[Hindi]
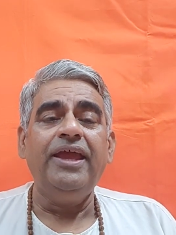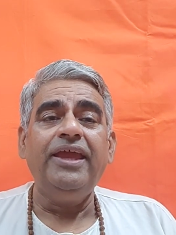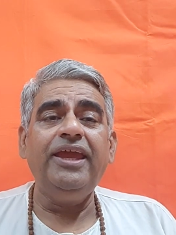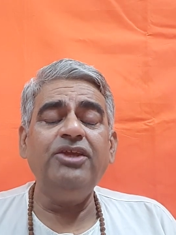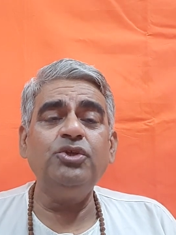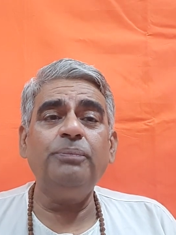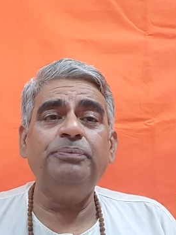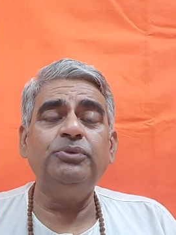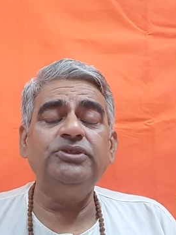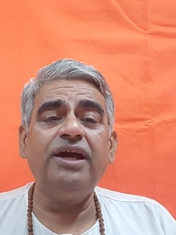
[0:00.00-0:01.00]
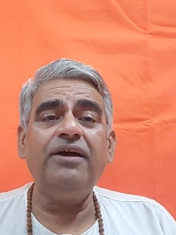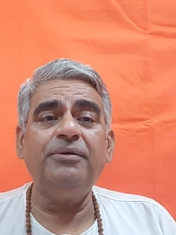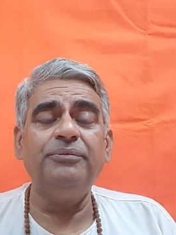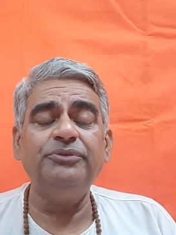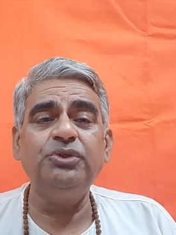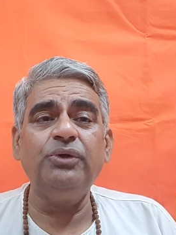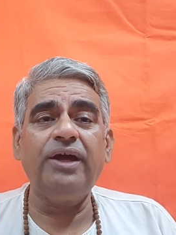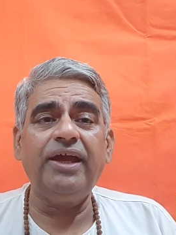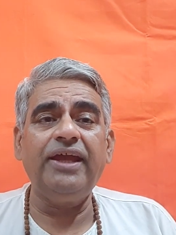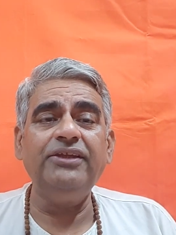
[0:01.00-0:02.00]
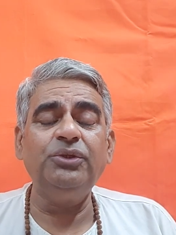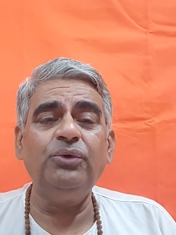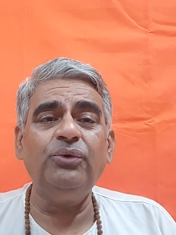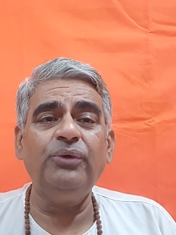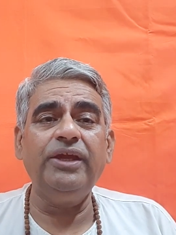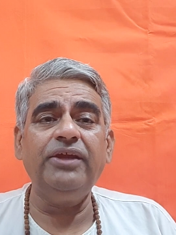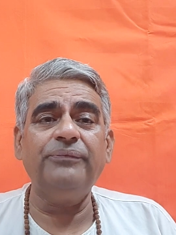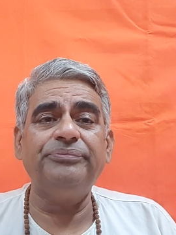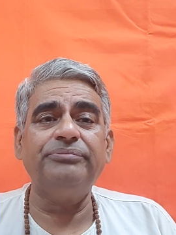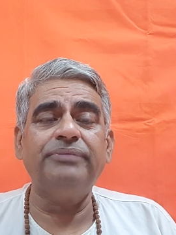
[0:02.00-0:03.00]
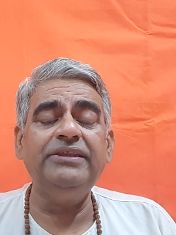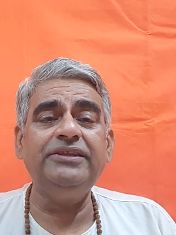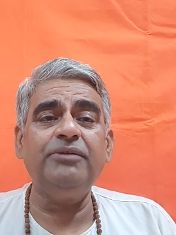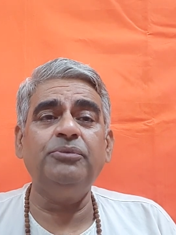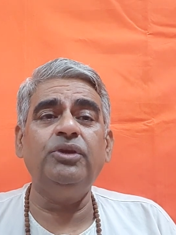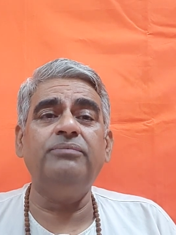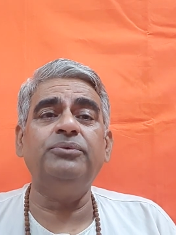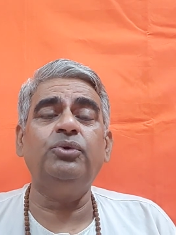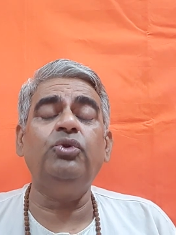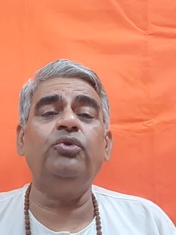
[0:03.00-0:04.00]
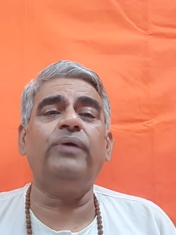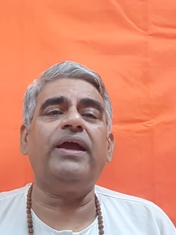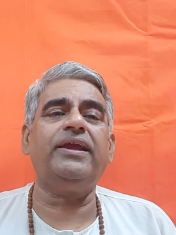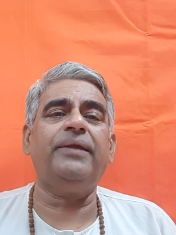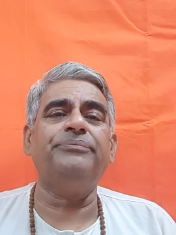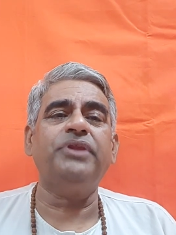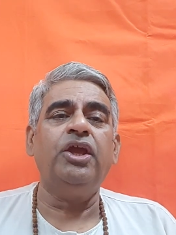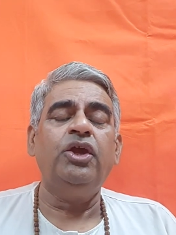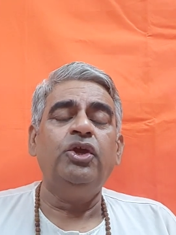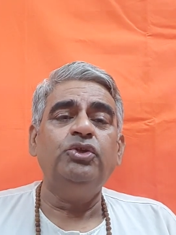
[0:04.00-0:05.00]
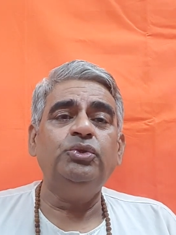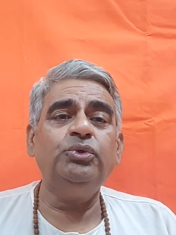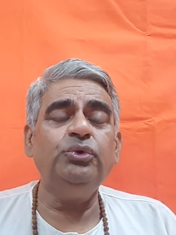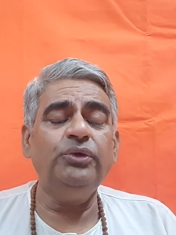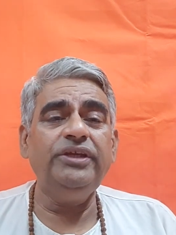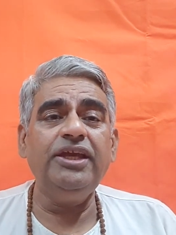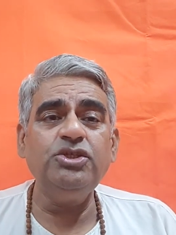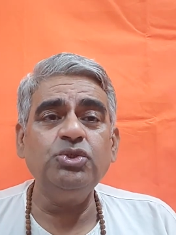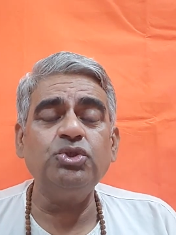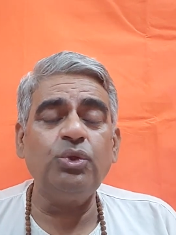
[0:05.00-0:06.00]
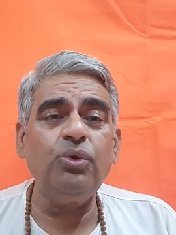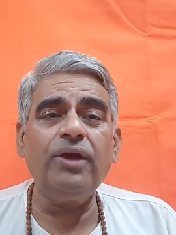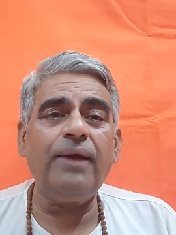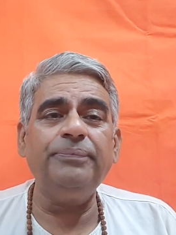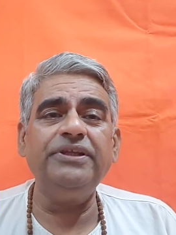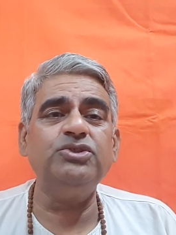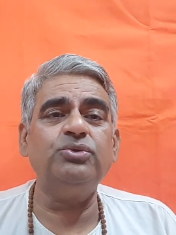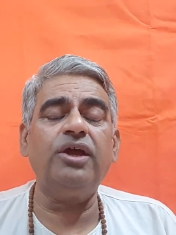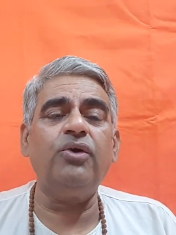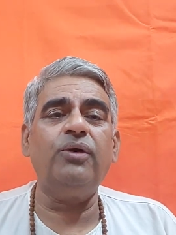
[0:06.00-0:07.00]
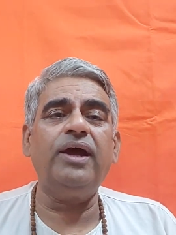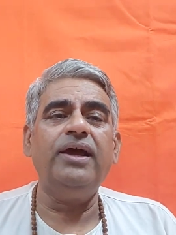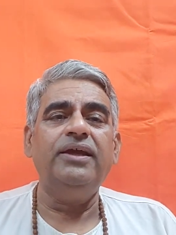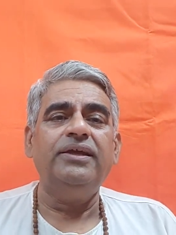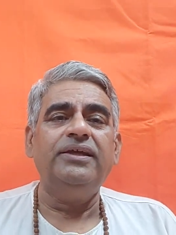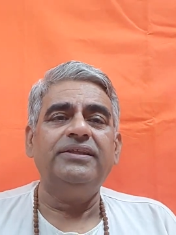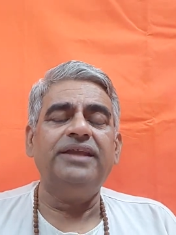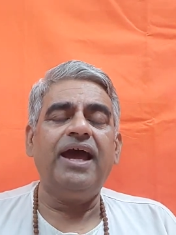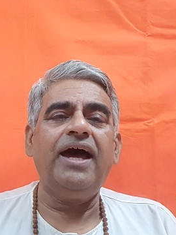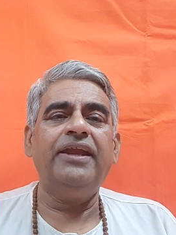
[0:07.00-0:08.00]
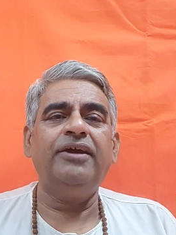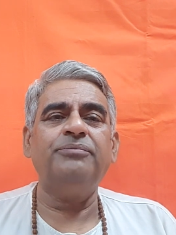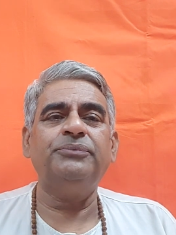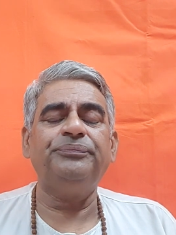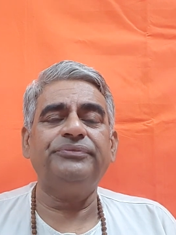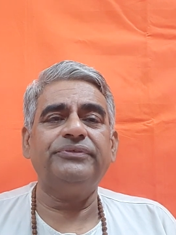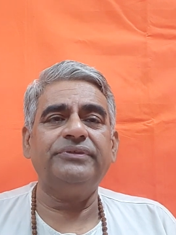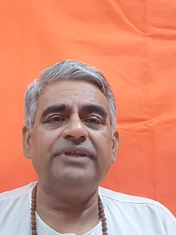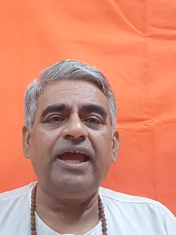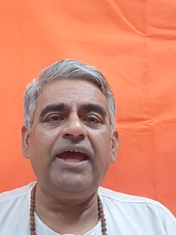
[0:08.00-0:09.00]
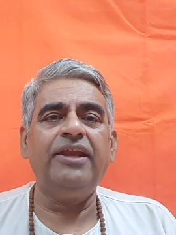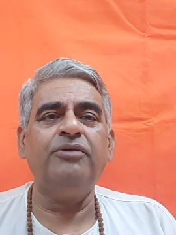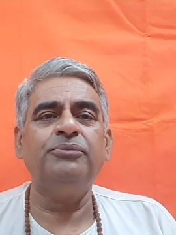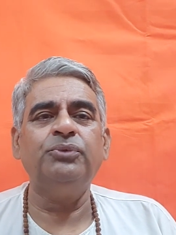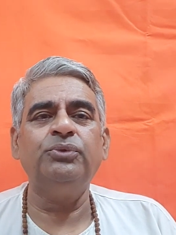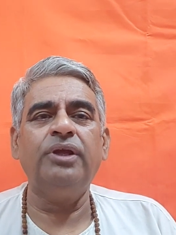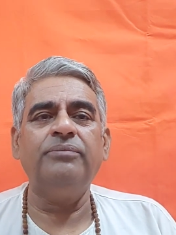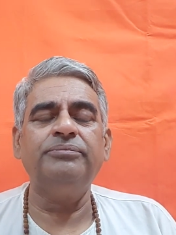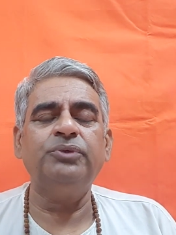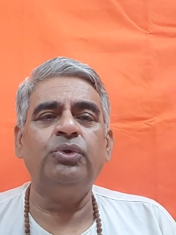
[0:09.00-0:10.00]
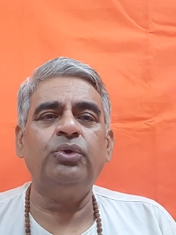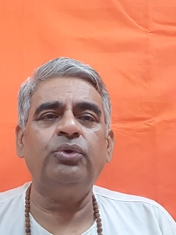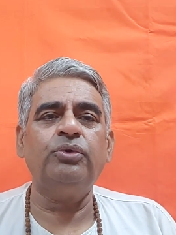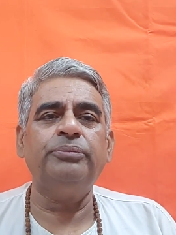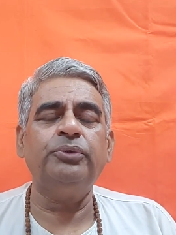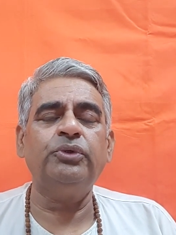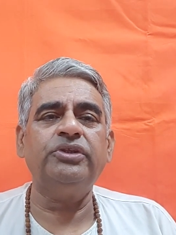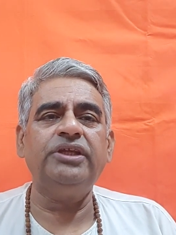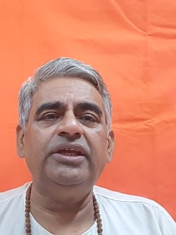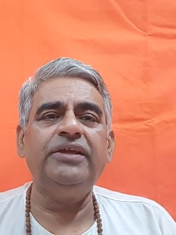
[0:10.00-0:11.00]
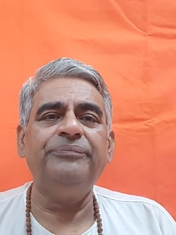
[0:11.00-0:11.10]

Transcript: ये जो पूजा जो है तो ये मंत्र मूलम गुरु वाक्यम तो ये जो श्लोक आपने सुना होगा ध्यानम ध्यान मूलम गुरुर्मूर्ति